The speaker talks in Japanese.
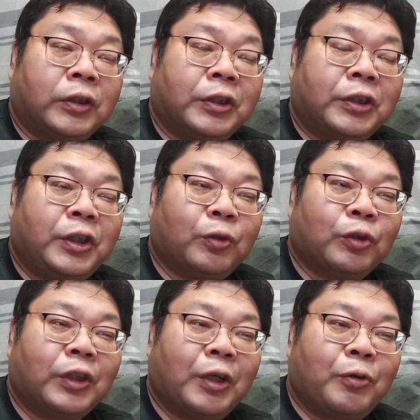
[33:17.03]
SSD
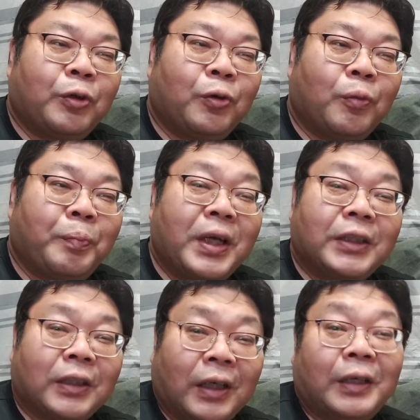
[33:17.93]
をつける用の
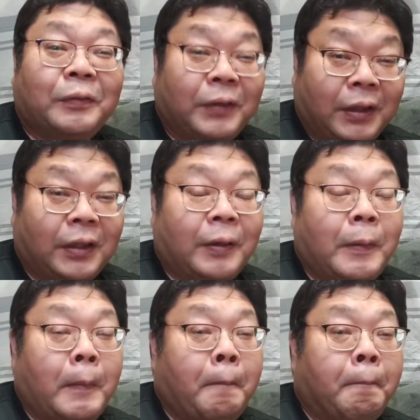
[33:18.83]
ベイじゃないので
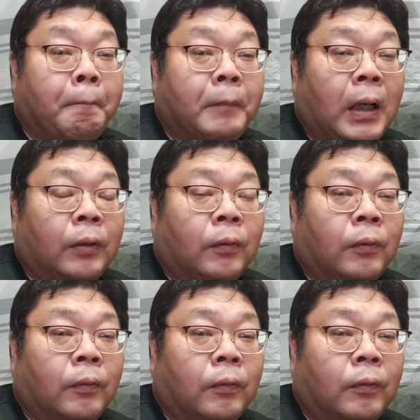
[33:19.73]
あの